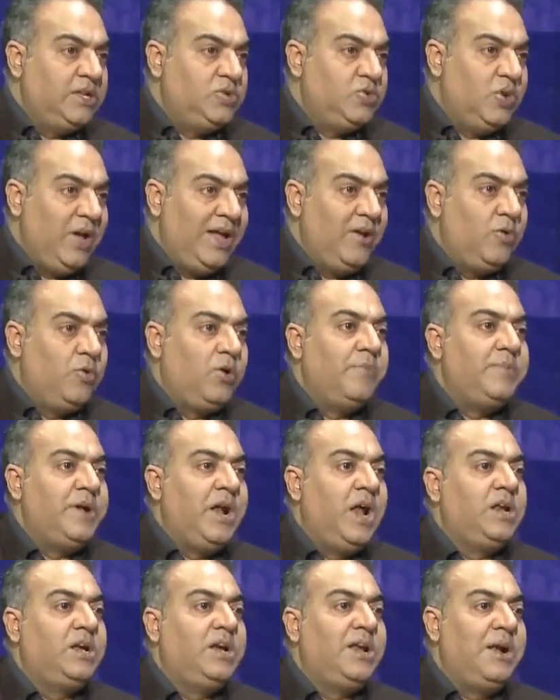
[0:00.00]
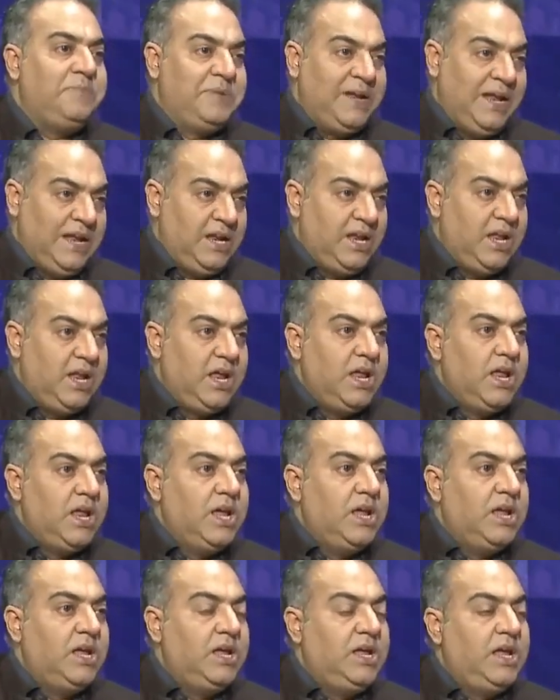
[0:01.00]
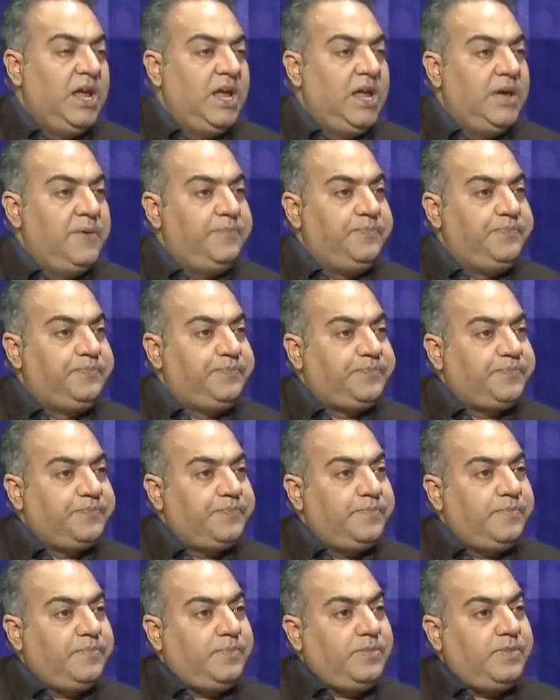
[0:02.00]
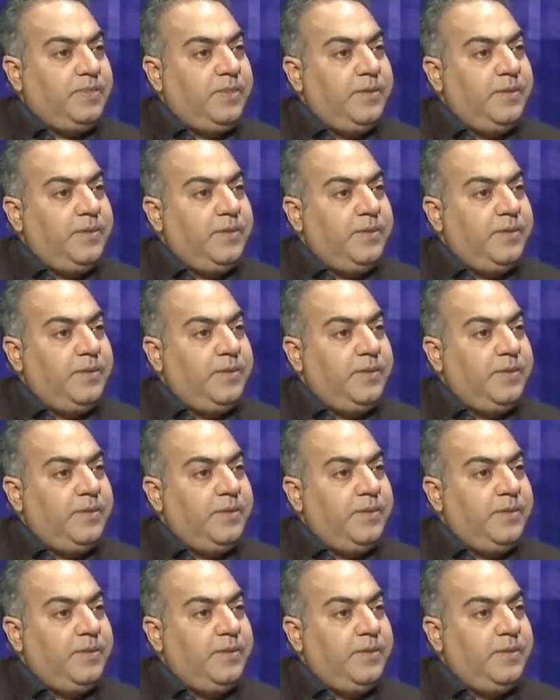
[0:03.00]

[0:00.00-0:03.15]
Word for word: जो है हुक्मरान करप्ट हैं नहीं और ये, वो ये उस वक्त भी